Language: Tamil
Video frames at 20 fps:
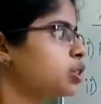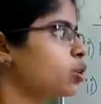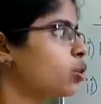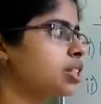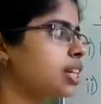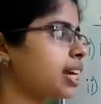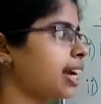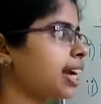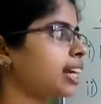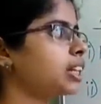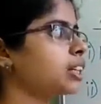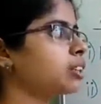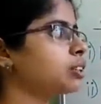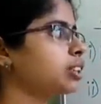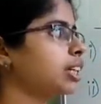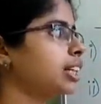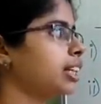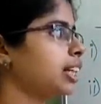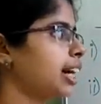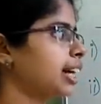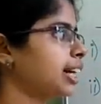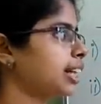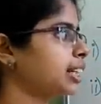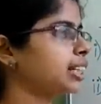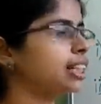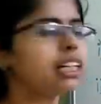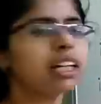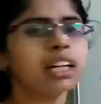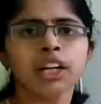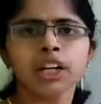ஸோ செகண்ட் கவுன்சிலிங்
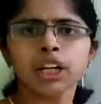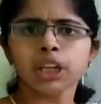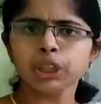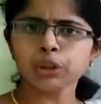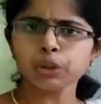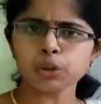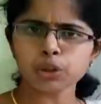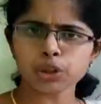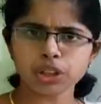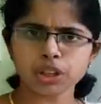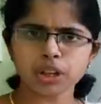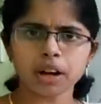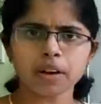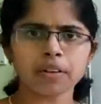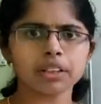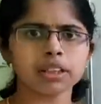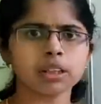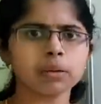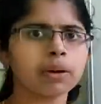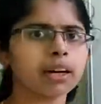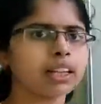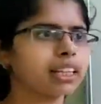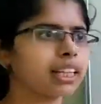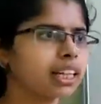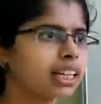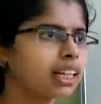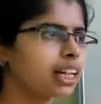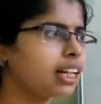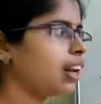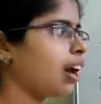நடக்குது யூஸ்வலாக வந்து
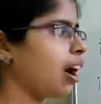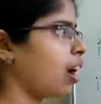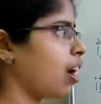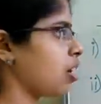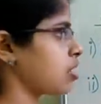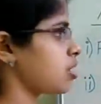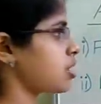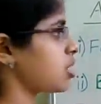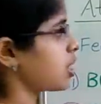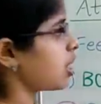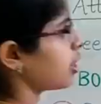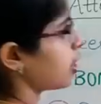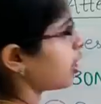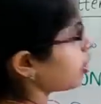பார்த்தீங்கன்னா லாஸ்ட் இயர்